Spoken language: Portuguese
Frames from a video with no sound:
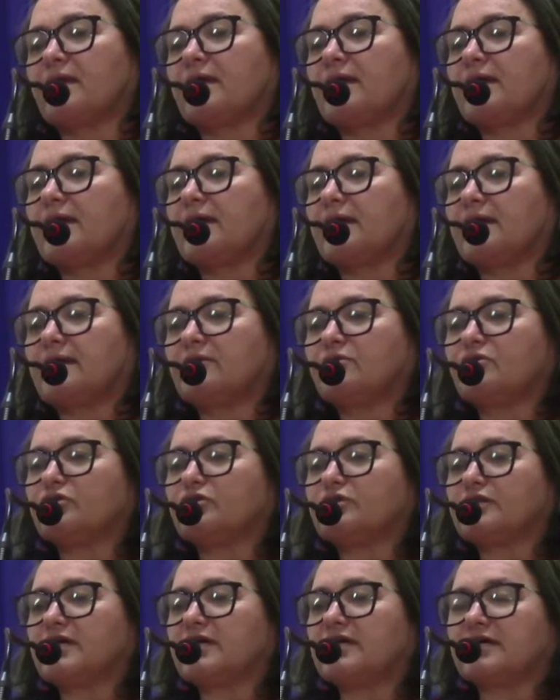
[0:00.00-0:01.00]
é,
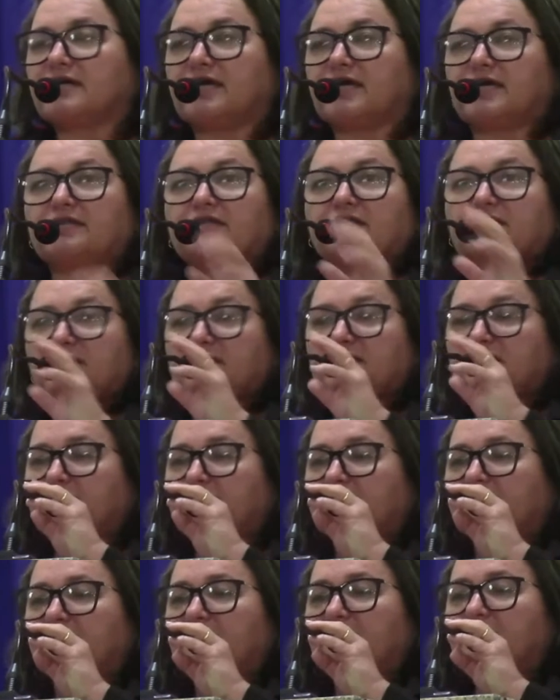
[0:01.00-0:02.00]
Dona
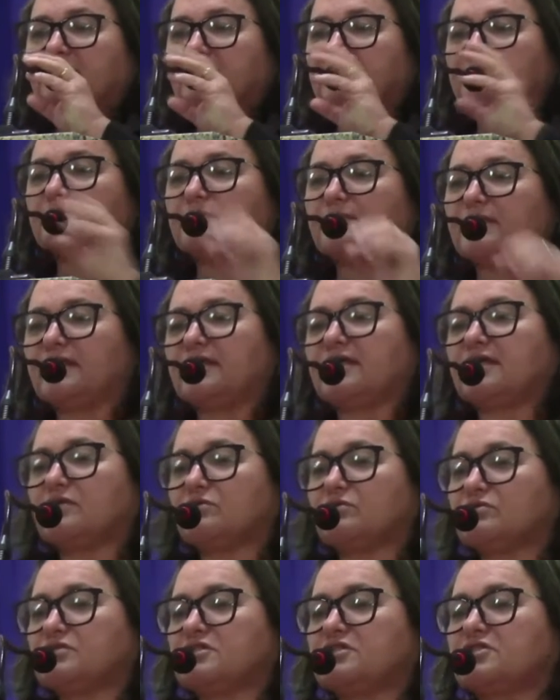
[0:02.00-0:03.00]
Edith, também, que
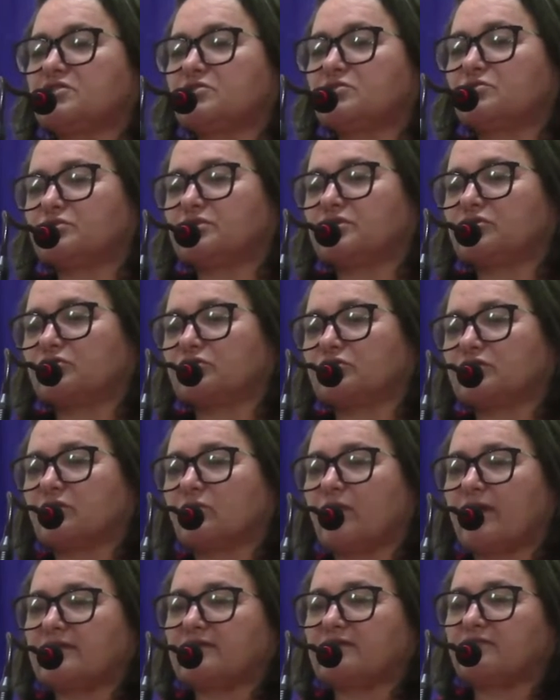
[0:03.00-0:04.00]
nos escuta toda
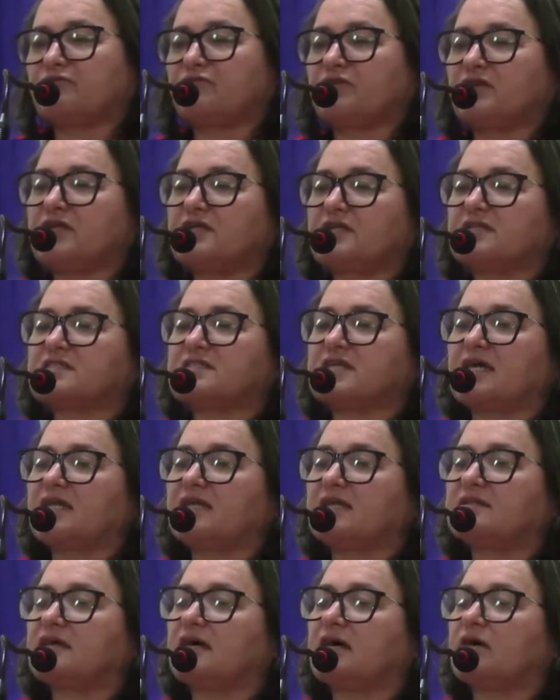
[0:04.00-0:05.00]
quarta-feira,
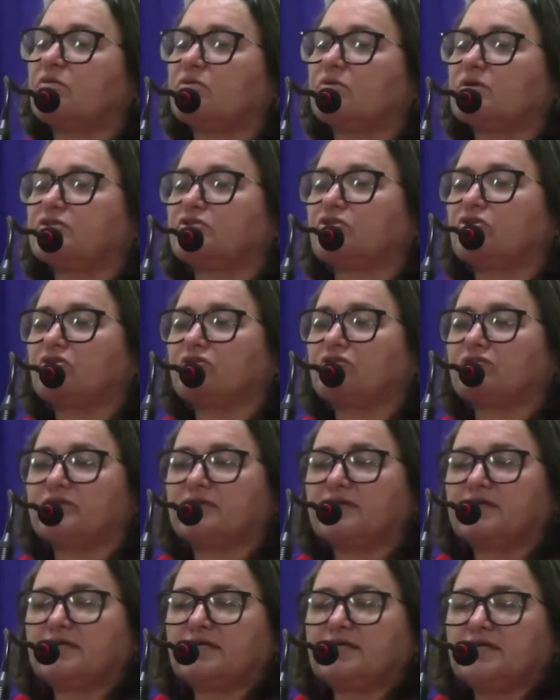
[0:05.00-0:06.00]
Célia da Rua
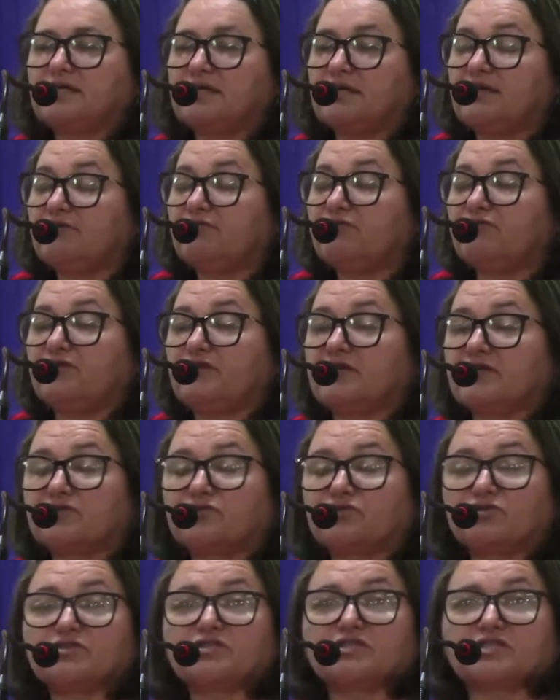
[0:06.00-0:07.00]
Nova, enfim, a
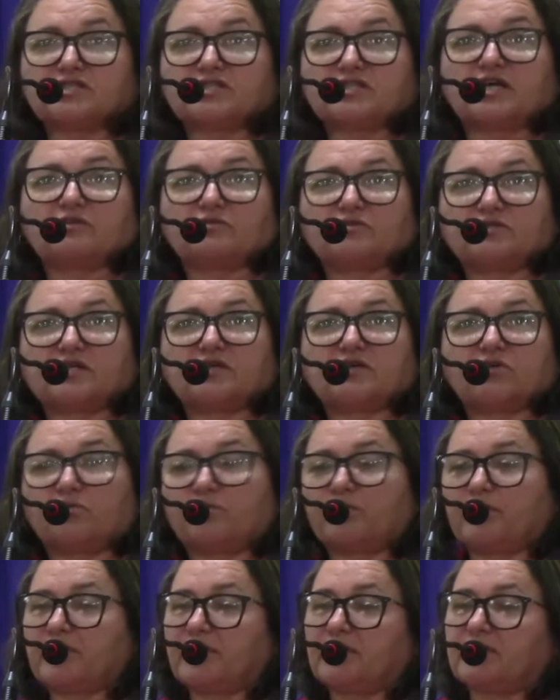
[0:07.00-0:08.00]
todos que estão nos
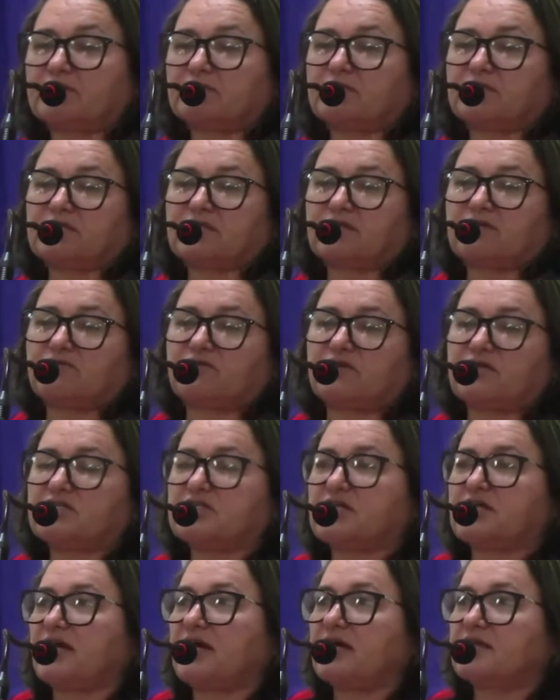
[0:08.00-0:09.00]
acompanhando através
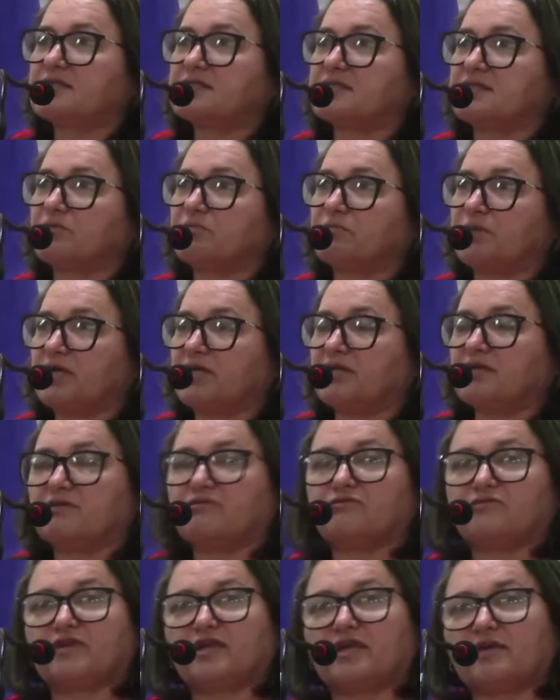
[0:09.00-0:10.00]
da Rádio São Bento
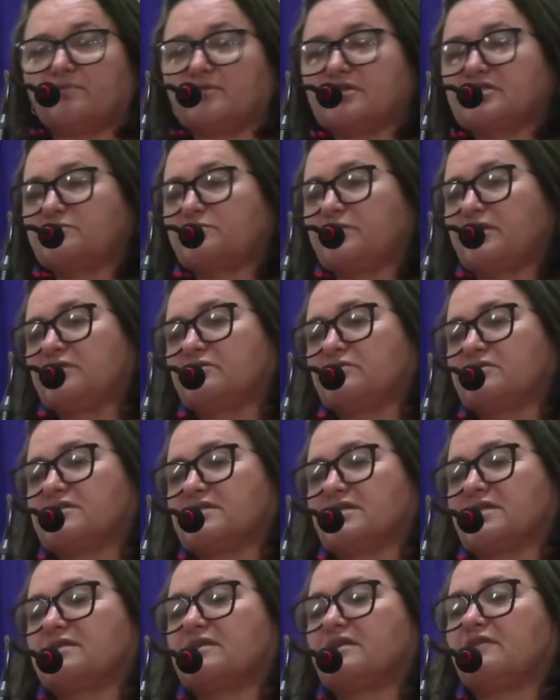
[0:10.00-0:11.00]
FM, Espírito
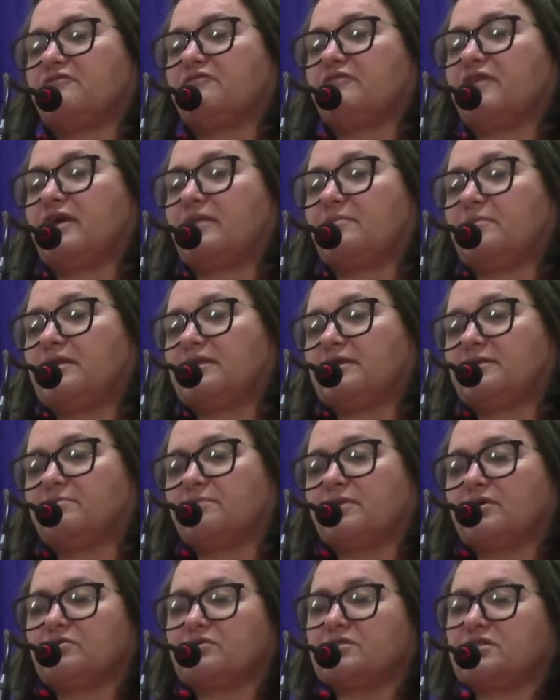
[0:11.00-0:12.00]
Santo FM e
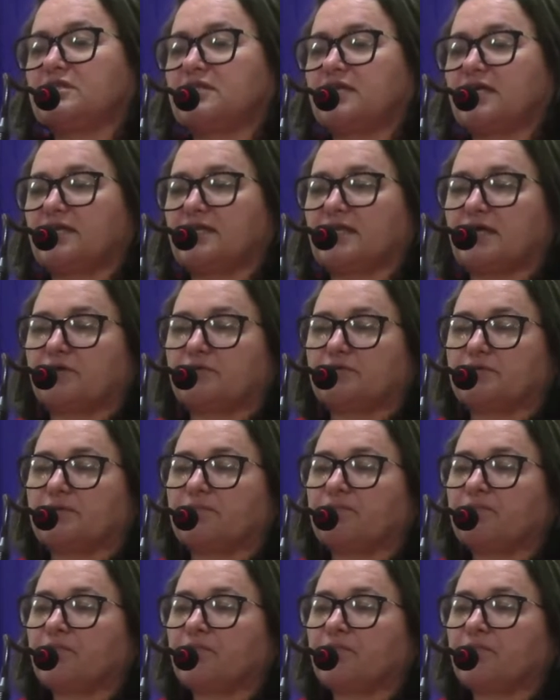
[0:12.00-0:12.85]
também os internautas.